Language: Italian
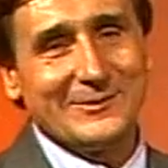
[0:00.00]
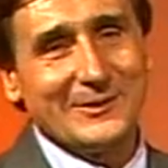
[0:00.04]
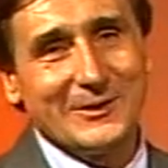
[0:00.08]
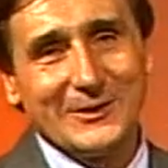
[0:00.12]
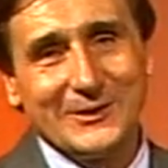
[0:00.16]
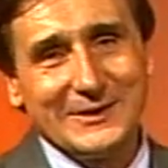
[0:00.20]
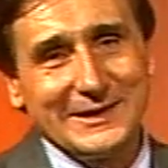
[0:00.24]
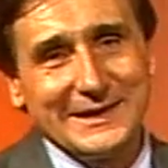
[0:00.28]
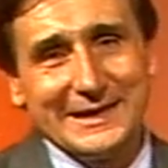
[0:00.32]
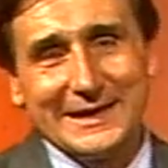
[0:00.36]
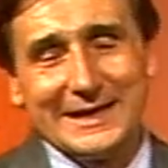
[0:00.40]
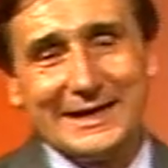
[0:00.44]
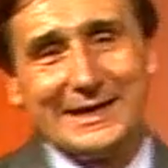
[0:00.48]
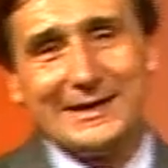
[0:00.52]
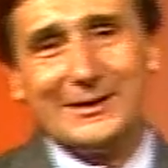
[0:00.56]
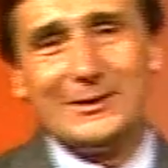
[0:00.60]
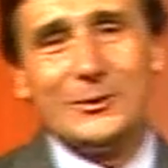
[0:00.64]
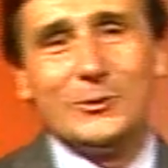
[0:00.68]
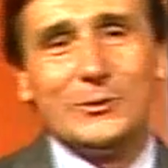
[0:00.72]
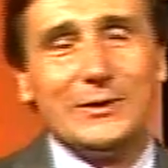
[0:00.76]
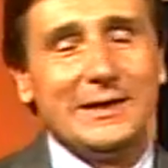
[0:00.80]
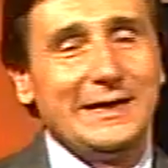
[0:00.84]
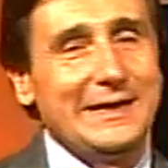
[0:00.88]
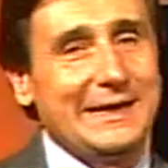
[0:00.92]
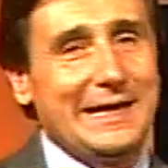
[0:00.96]
Eh, voglio dire,
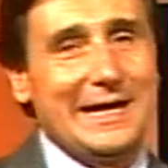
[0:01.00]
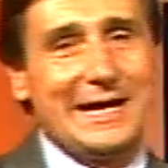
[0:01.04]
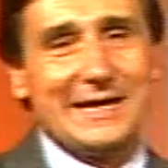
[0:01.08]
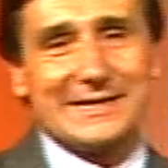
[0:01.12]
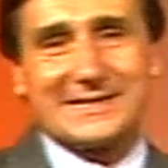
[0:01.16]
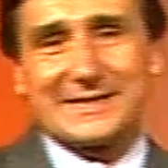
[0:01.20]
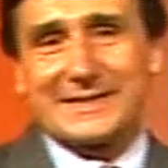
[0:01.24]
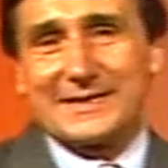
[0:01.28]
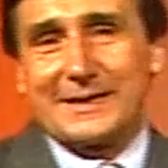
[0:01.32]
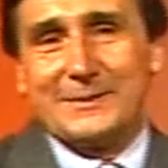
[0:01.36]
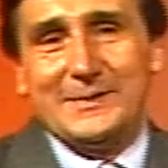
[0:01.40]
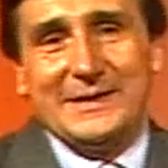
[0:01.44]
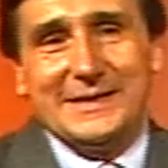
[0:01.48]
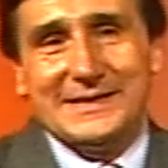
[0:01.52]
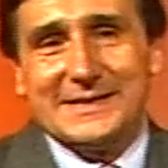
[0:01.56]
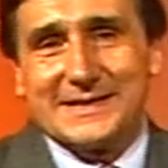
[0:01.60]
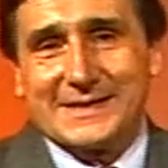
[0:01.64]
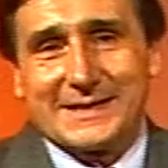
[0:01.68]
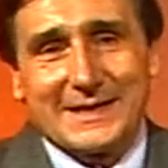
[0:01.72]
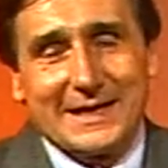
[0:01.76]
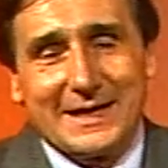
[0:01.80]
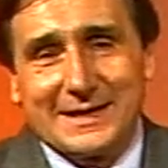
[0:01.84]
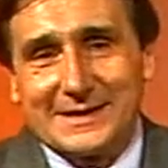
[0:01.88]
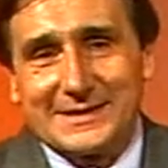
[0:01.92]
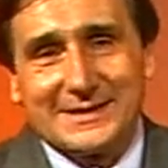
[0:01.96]
lui è
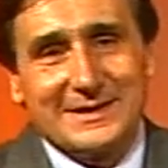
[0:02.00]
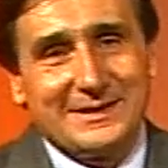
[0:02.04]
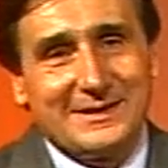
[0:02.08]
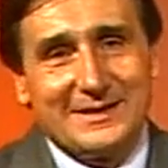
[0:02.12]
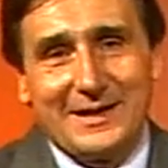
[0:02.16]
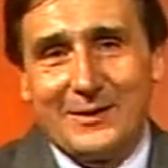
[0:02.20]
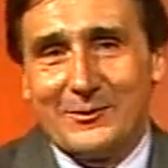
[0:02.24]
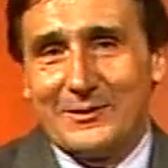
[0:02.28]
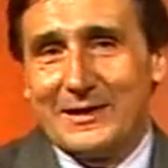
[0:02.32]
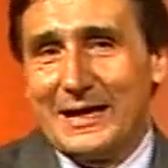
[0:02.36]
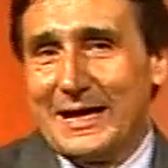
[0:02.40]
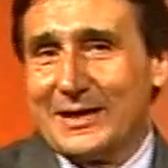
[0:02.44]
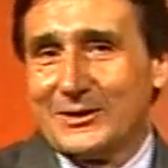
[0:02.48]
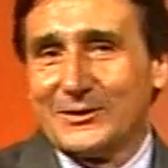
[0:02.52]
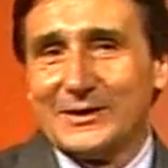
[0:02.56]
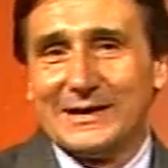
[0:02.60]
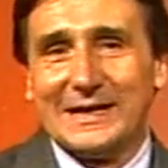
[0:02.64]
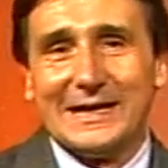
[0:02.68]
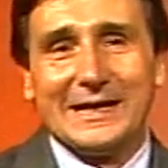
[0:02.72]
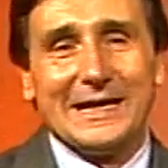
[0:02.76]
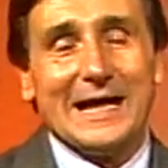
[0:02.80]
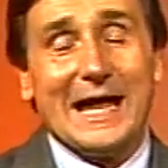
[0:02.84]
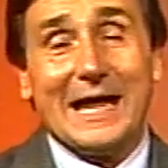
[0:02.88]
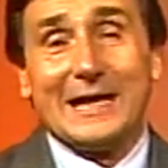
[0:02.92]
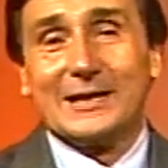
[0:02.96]
estremista, da un lato sempre. e
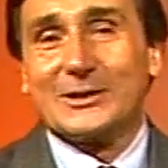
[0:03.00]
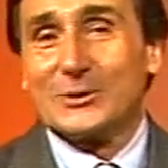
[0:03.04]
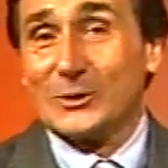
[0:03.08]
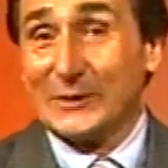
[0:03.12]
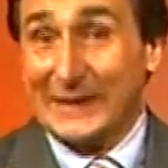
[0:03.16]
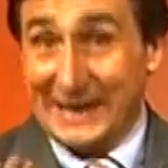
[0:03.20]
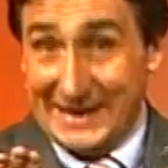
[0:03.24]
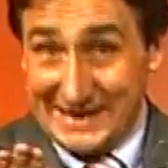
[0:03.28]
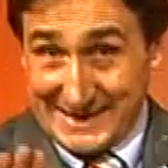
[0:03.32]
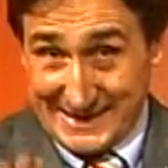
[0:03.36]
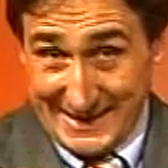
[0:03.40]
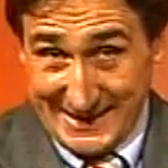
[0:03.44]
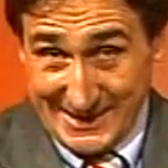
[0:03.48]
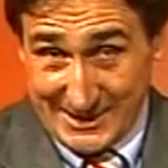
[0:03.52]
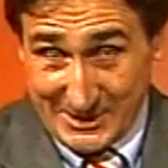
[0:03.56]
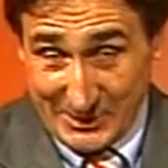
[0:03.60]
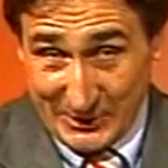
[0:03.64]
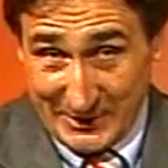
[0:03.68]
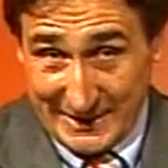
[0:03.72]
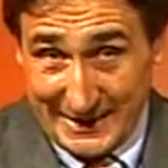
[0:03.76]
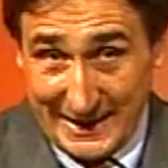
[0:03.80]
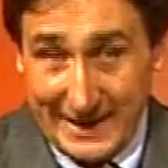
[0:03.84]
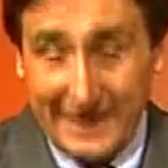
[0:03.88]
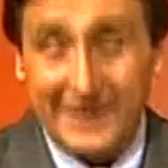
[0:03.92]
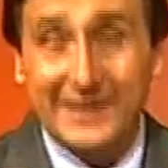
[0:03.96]
dall'altro, nel
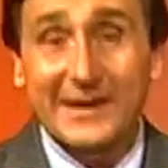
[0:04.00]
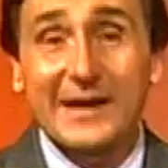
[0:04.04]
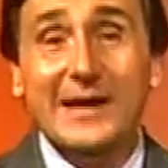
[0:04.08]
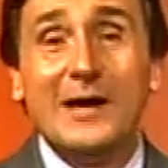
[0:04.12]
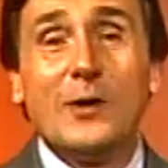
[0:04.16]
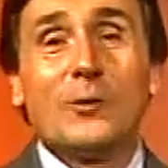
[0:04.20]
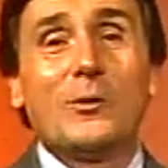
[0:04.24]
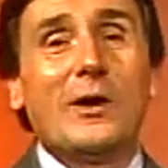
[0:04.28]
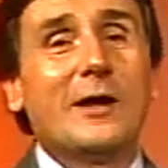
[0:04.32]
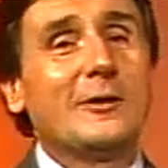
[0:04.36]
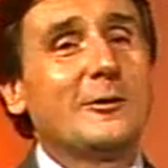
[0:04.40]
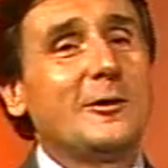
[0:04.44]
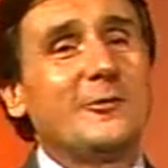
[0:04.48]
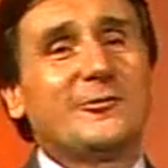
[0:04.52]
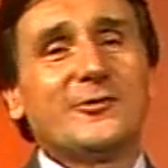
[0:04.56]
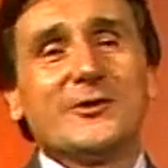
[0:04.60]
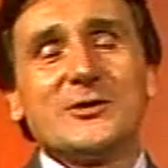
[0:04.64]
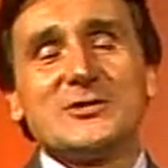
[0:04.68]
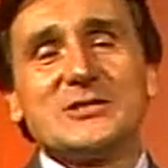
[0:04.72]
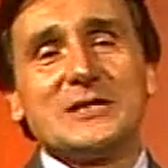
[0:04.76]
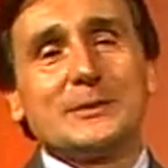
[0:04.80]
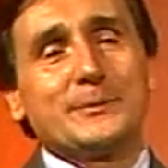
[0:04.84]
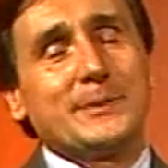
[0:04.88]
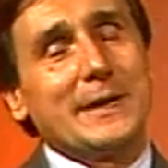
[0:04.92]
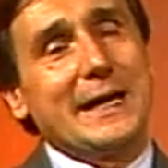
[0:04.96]
senso che cioè. quando il
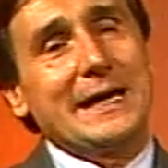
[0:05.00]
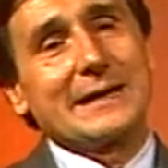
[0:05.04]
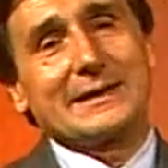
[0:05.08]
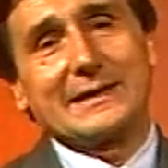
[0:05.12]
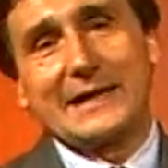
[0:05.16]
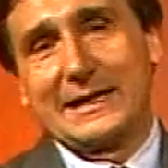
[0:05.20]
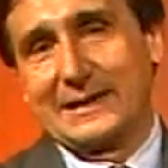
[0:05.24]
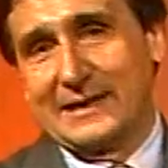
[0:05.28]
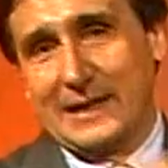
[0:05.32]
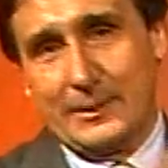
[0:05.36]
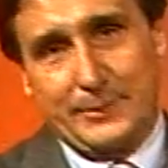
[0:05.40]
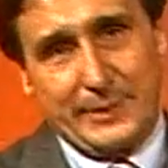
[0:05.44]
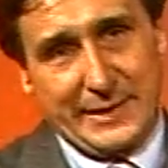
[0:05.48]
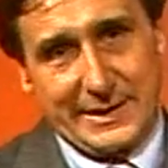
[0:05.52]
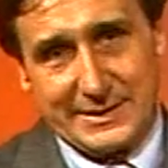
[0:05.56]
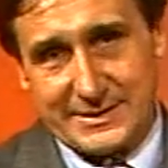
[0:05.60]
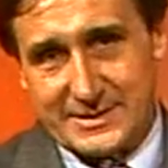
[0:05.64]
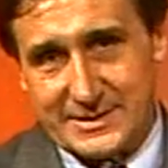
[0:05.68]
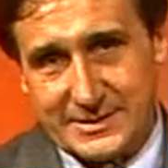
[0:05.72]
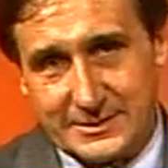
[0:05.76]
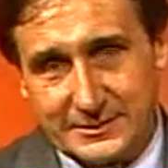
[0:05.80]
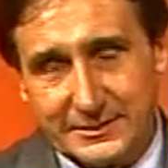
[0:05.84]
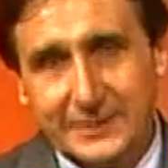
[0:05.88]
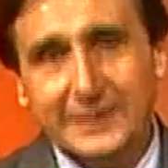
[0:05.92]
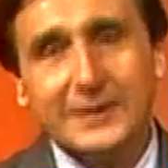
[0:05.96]
Foggia perde è
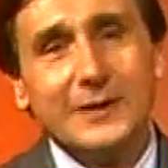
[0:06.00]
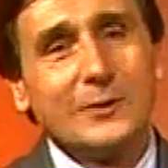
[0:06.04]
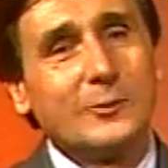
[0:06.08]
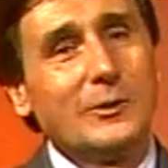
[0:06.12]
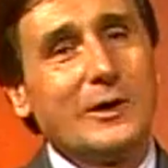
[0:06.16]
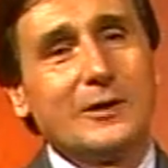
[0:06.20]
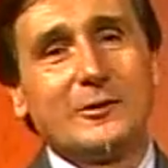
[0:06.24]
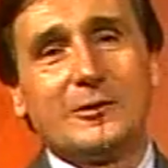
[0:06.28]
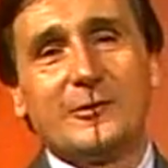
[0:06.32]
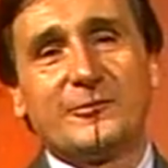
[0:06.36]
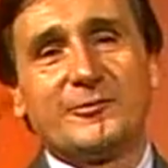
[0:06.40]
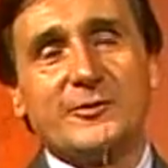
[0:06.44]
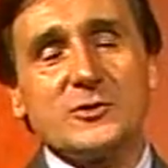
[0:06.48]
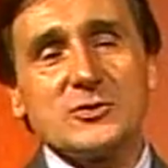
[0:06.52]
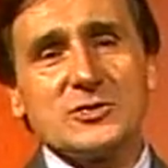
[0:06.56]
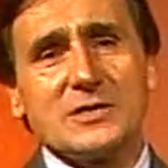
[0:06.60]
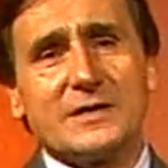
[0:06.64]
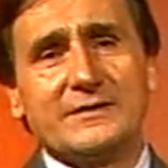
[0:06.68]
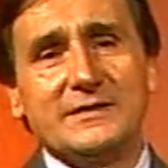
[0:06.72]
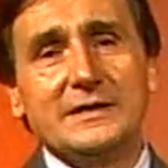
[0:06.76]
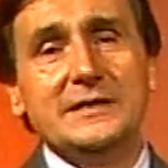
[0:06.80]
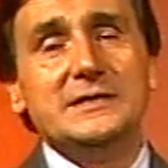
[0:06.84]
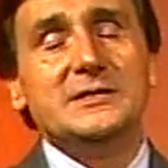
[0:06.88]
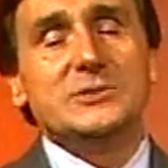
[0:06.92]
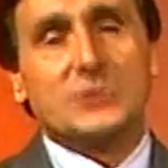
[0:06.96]
depresso, quando il
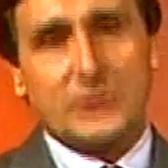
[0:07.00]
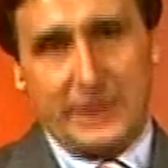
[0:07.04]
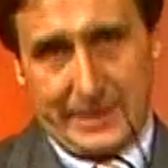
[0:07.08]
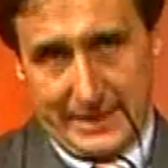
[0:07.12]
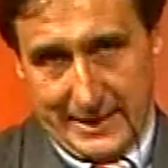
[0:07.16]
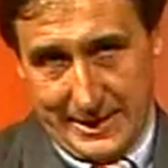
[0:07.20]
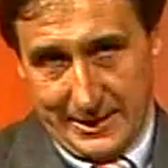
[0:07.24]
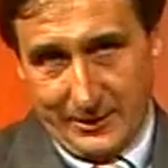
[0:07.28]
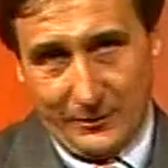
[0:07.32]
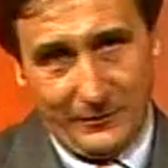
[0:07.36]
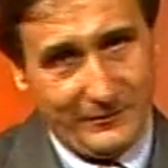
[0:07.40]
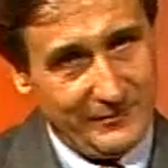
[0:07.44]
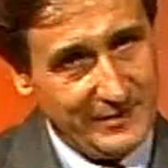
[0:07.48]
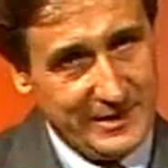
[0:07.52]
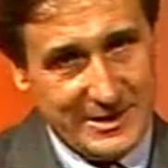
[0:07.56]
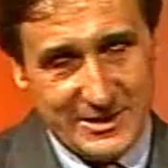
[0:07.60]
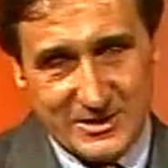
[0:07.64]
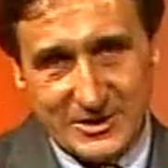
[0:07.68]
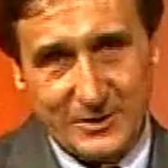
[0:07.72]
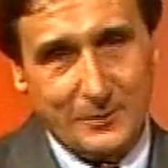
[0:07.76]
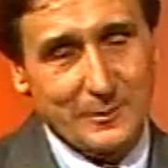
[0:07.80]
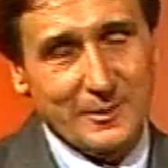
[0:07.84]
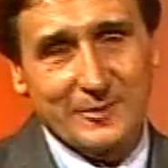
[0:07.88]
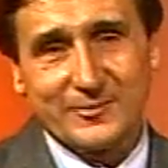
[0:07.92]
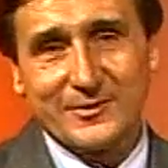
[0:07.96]
Foggia vince e
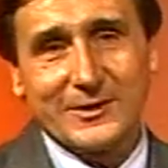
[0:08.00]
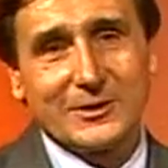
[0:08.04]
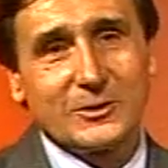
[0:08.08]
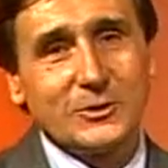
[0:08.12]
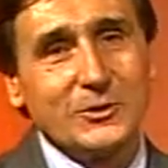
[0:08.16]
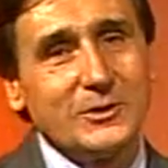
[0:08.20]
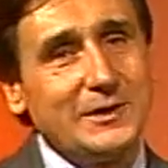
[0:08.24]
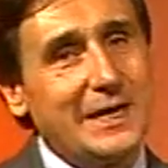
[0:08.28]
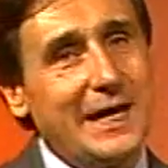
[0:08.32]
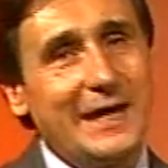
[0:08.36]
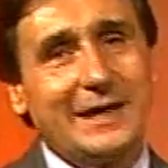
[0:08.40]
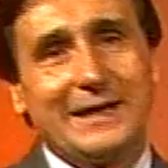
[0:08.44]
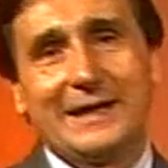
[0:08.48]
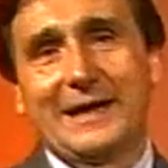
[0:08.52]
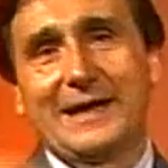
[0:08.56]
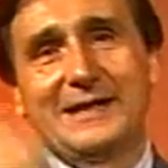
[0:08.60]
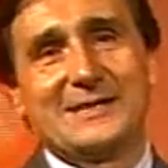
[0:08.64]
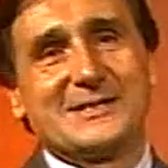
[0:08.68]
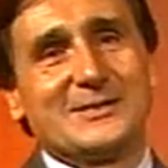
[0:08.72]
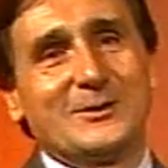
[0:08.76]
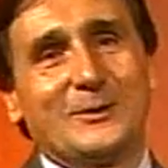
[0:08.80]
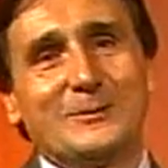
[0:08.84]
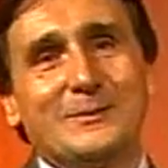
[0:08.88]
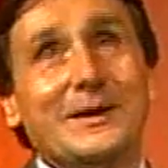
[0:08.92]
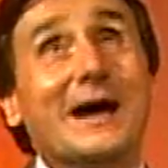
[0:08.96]
convince come ha fatto ieri,
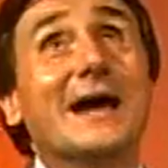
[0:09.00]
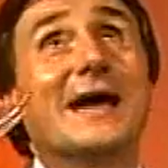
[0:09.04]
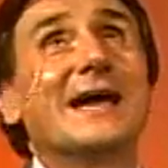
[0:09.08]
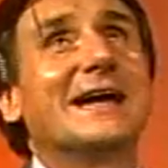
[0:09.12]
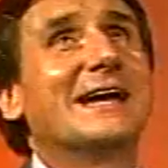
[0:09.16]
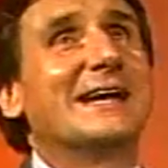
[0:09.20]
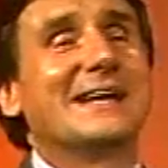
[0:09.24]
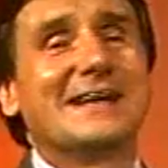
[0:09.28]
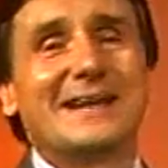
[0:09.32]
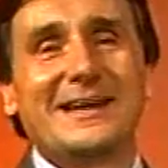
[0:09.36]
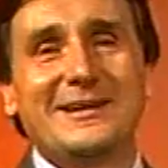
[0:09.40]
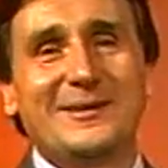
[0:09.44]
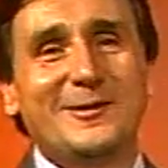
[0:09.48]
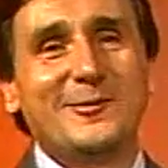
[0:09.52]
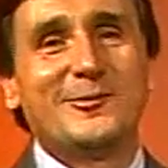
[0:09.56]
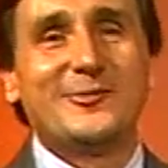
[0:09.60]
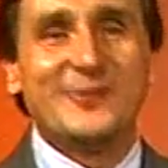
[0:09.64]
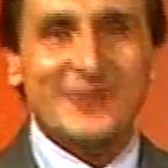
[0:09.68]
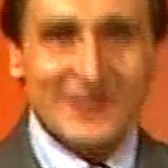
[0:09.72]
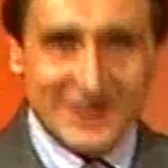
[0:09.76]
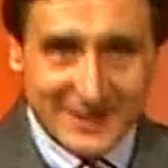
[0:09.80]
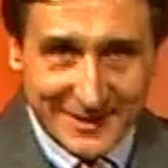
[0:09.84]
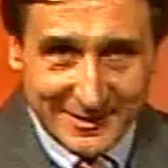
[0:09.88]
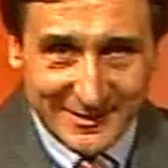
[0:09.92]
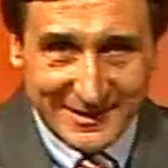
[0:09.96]
insomma, è, è
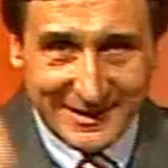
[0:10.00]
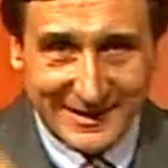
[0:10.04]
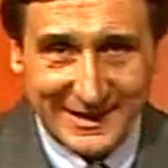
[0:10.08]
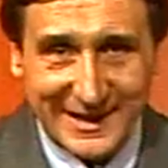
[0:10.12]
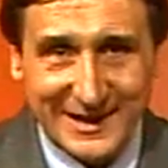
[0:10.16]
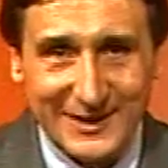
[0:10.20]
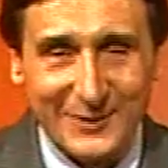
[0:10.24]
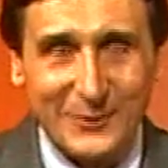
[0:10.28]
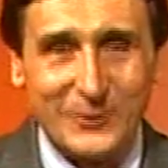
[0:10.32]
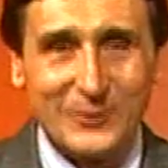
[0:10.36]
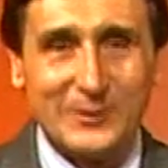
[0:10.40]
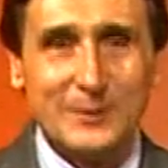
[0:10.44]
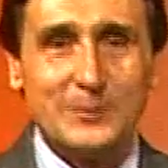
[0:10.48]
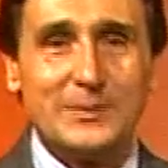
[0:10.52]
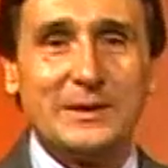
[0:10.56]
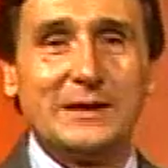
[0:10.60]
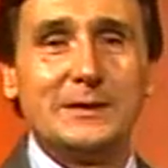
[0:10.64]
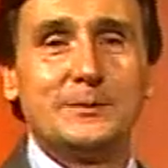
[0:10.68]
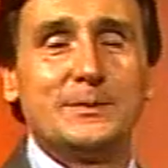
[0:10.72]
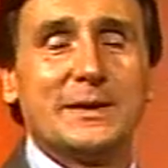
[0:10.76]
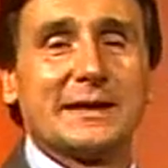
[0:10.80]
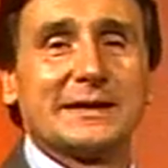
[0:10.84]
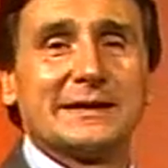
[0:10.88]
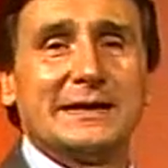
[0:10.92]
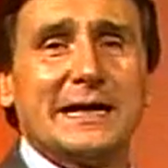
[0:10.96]
difficile tenerlo con i
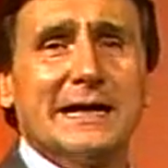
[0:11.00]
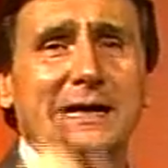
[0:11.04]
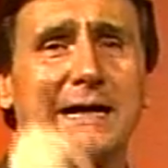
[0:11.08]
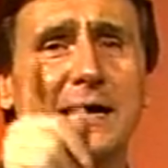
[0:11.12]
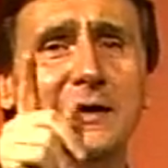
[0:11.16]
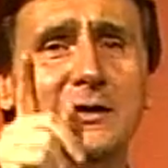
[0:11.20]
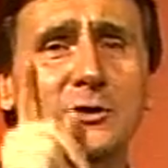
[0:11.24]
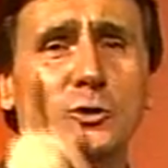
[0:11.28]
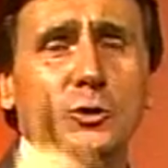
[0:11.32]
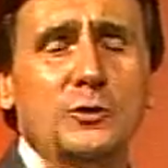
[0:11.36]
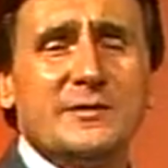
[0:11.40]
piedi per terra.